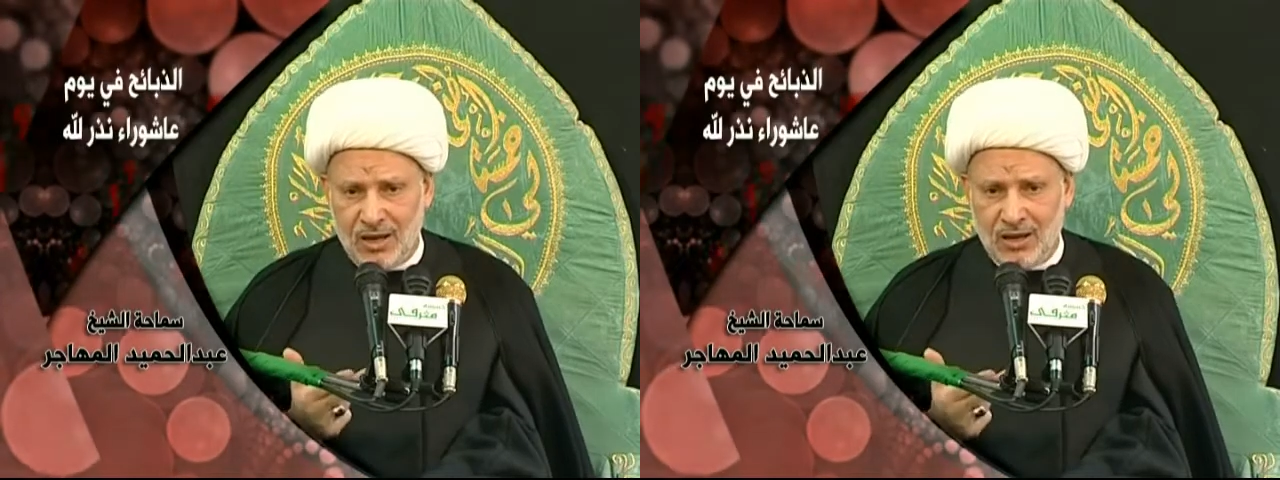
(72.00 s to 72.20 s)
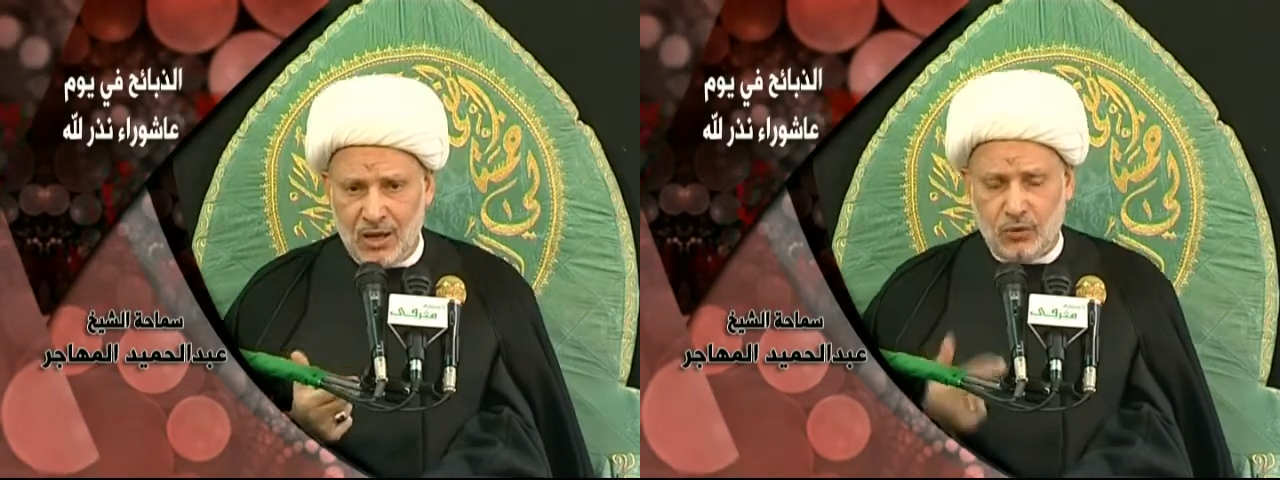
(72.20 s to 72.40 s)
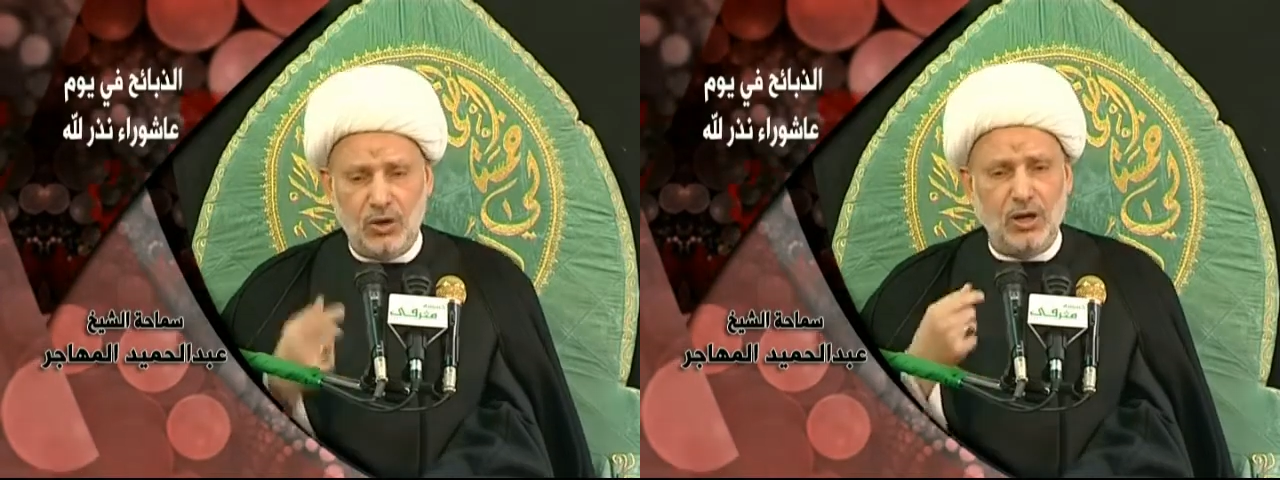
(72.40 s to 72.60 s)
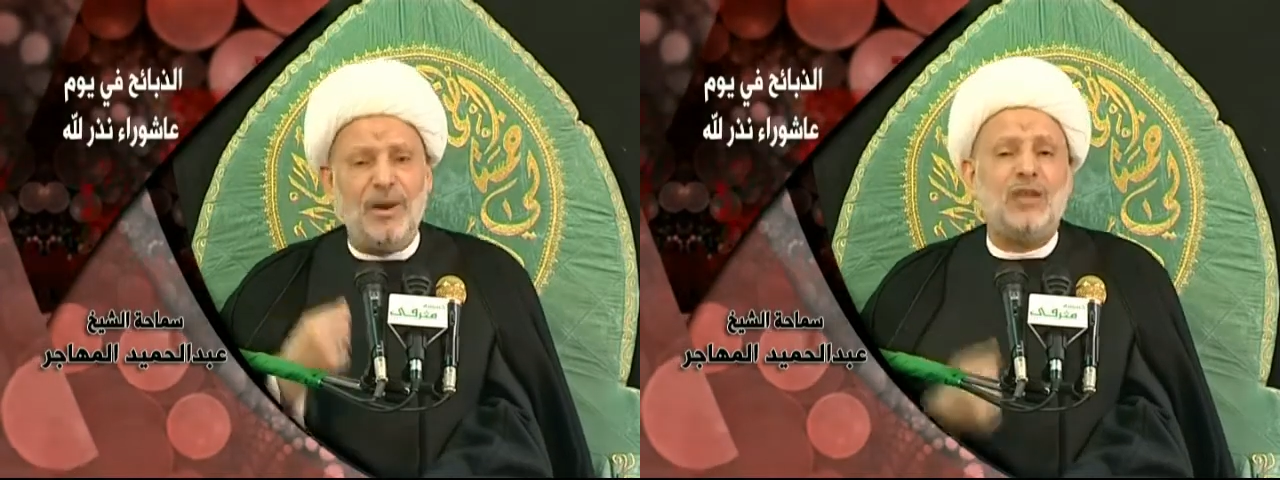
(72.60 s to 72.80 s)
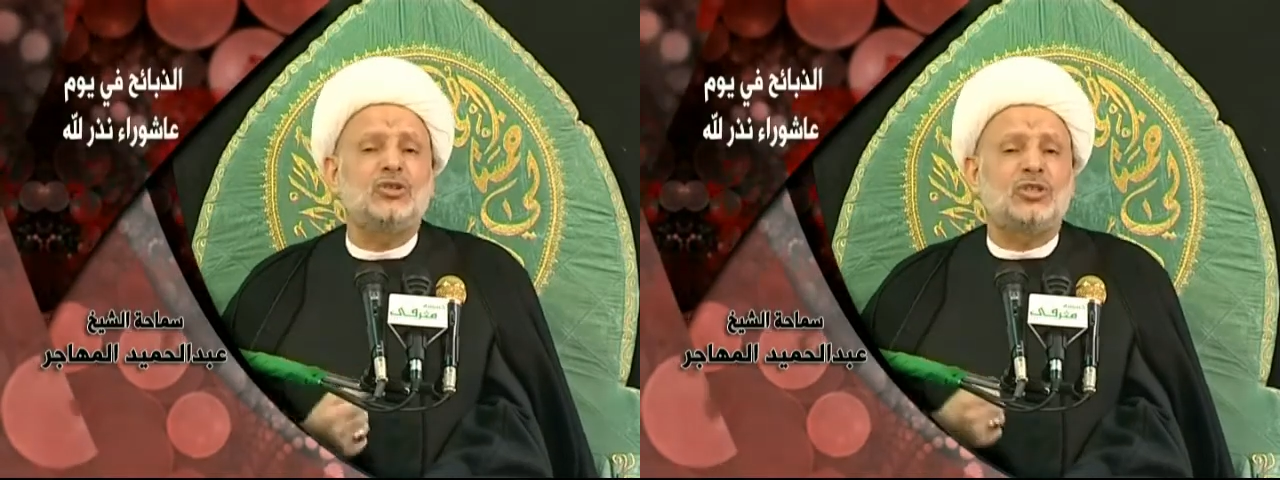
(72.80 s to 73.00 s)
يقول لي
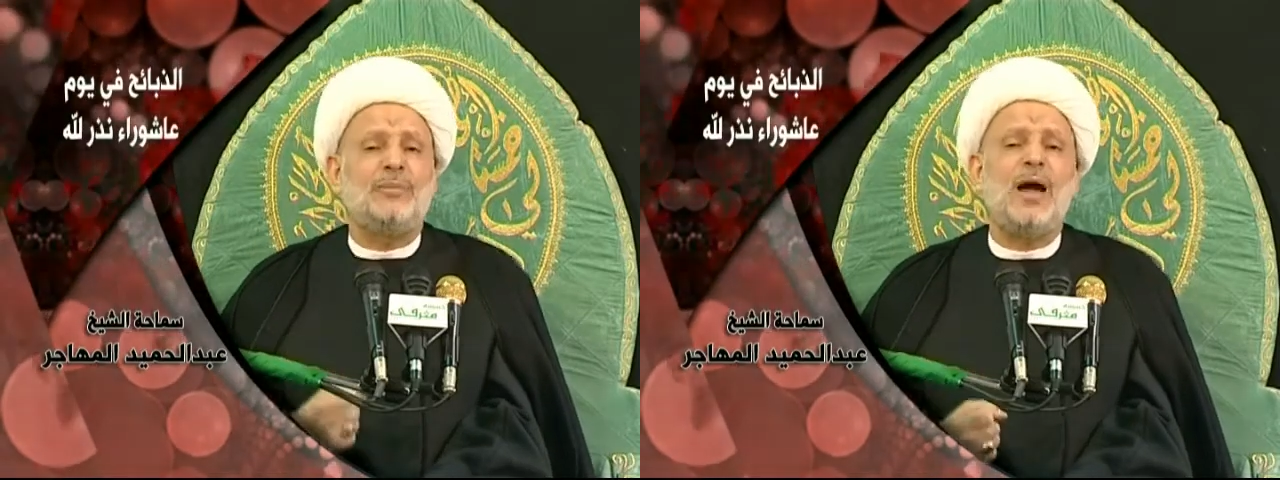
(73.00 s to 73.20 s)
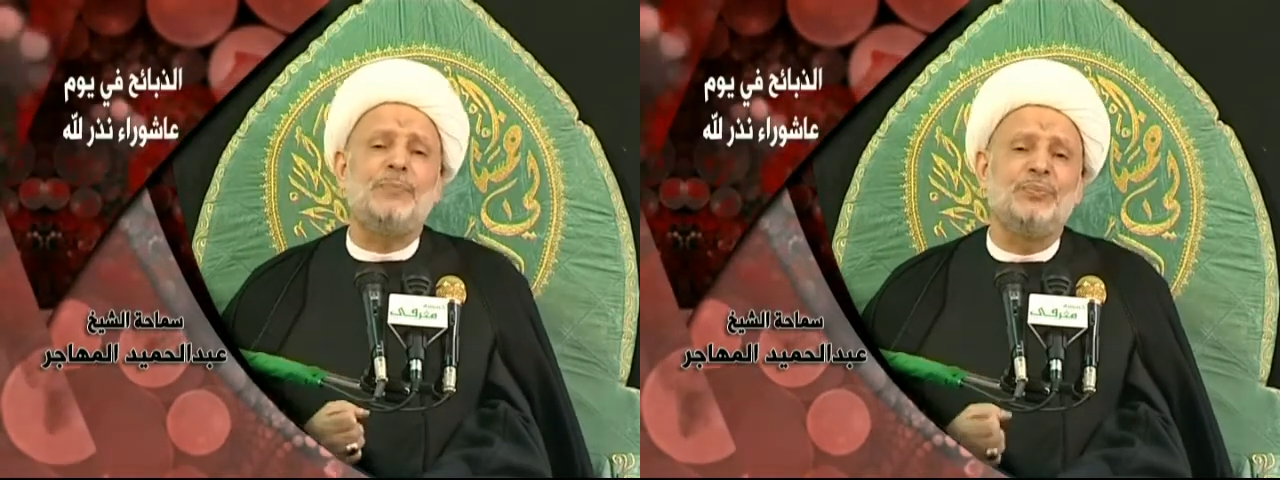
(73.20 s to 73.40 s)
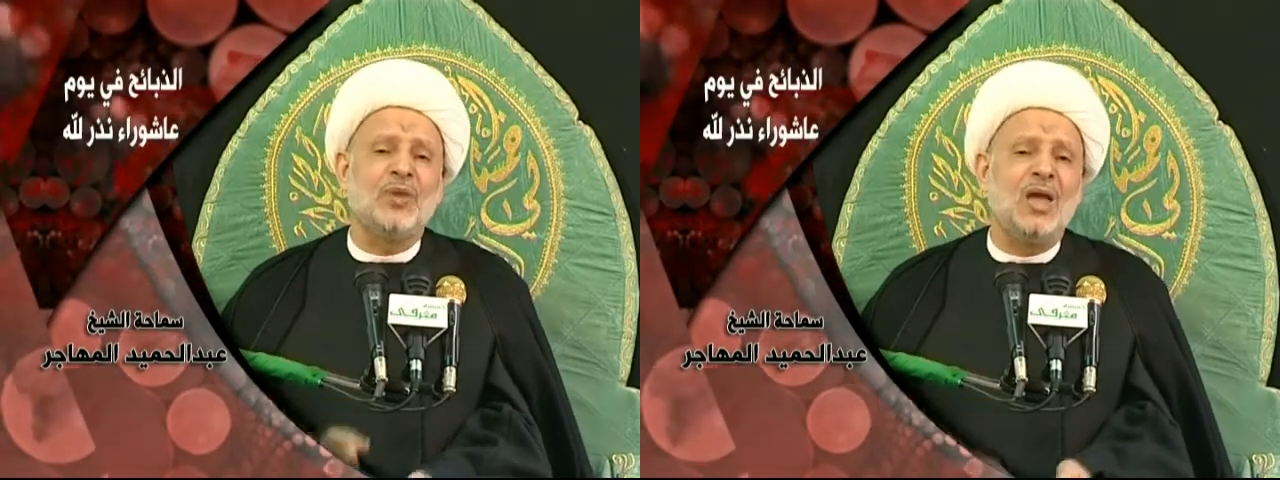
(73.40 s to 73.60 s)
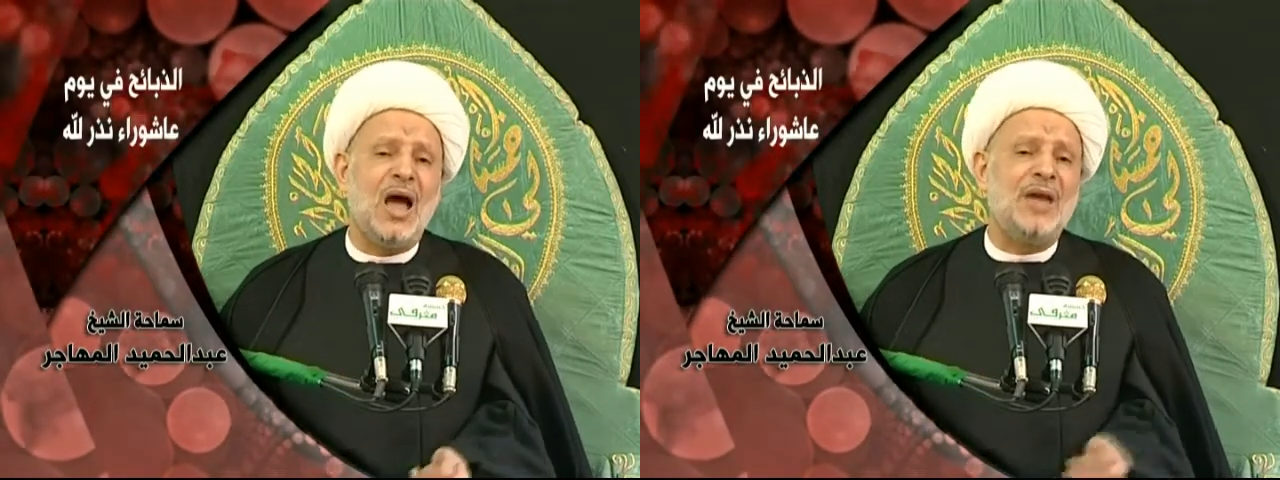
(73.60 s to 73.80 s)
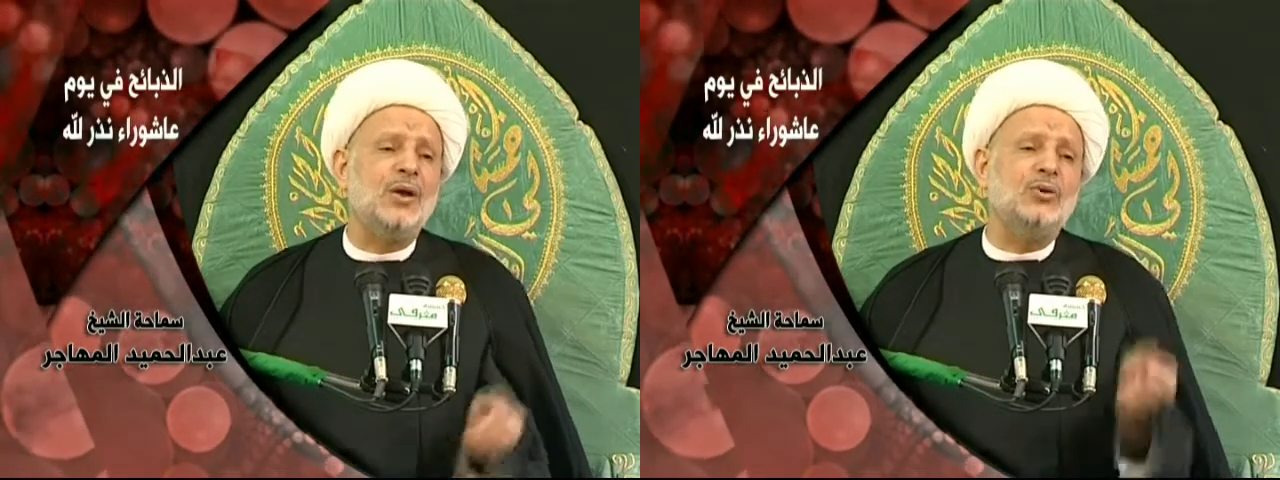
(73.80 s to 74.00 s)
بعض الشباب
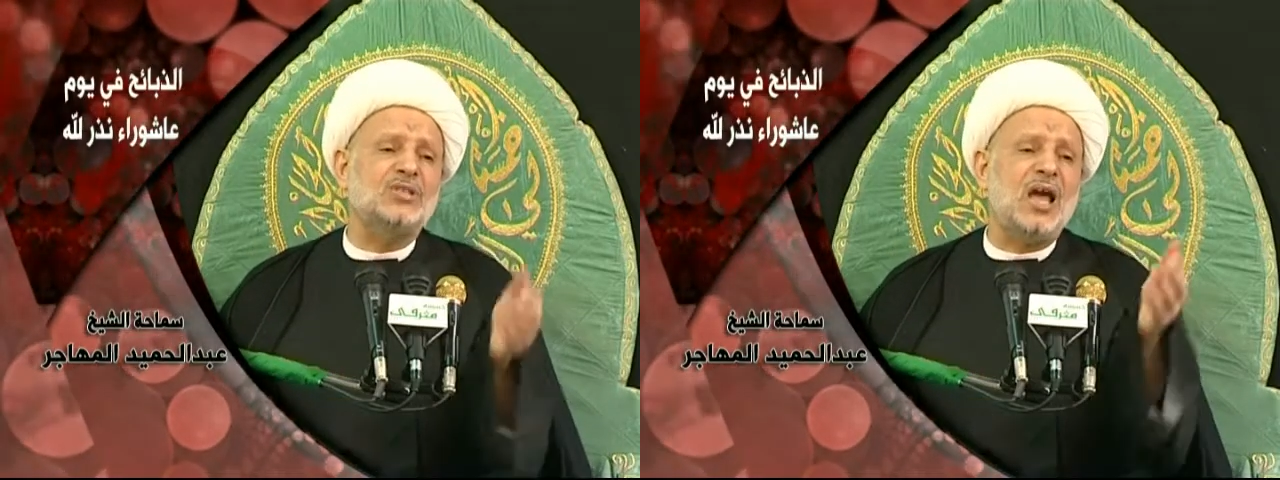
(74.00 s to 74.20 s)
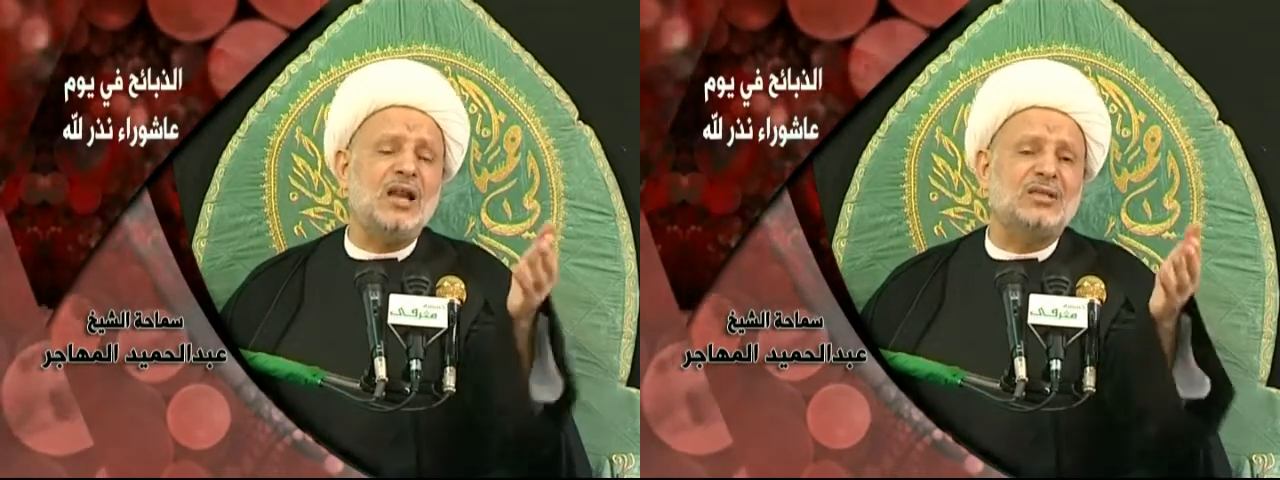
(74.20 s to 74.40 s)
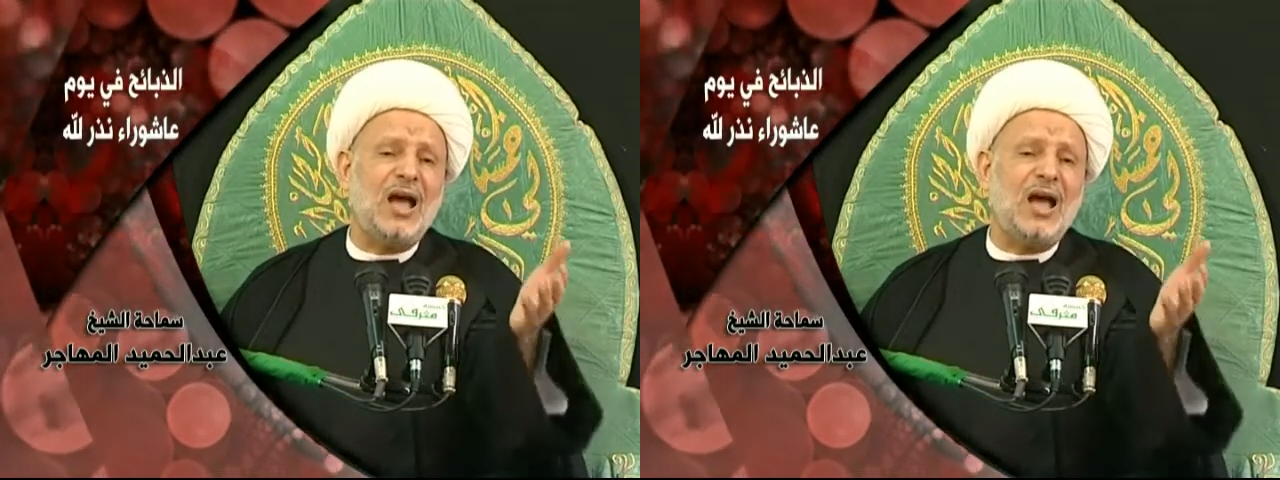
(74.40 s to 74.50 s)
انه سالت